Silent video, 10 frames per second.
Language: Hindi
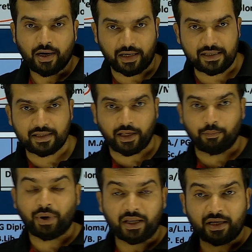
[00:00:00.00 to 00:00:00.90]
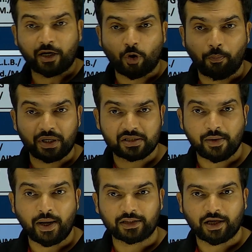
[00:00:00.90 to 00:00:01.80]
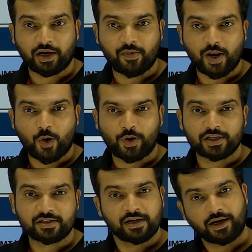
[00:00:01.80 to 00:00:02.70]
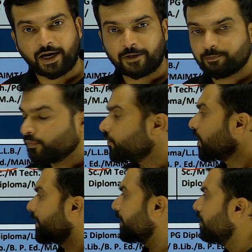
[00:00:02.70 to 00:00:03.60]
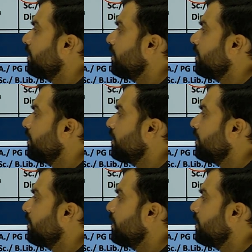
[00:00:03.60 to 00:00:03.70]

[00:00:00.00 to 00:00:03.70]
रीजनिंग मैं इनके टॉपिक्स की बात करने वाला हूं आज राइट चलिए